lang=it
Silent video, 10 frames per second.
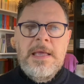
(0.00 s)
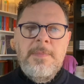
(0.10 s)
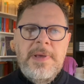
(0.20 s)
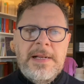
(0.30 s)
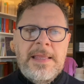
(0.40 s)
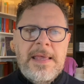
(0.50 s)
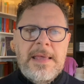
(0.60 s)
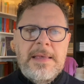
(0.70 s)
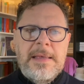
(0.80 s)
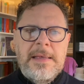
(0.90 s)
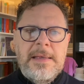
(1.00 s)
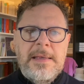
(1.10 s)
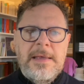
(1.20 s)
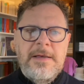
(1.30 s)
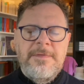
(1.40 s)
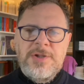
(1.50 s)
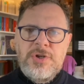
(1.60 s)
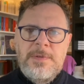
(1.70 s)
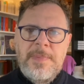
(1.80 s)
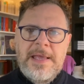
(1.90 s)
Perché eh,
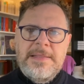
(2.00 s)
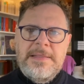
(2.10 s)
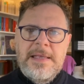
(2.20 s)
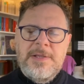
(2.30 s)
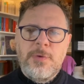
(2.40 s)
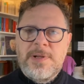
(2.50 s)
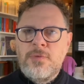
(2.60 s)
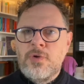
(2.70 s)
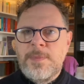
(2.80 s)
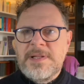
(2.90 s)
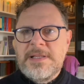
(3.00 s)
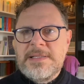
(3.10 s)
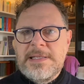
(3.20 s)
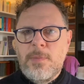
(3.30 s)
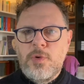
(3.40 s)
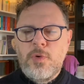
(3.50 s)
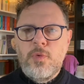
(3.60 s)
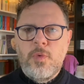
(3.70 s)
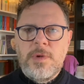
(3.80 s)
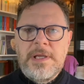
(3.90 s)
facilmente, soprattutto per testi molto
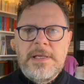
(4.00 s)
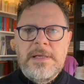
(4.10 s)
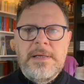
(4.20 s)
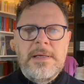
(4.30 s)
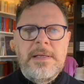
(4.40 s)
lunghi, eh,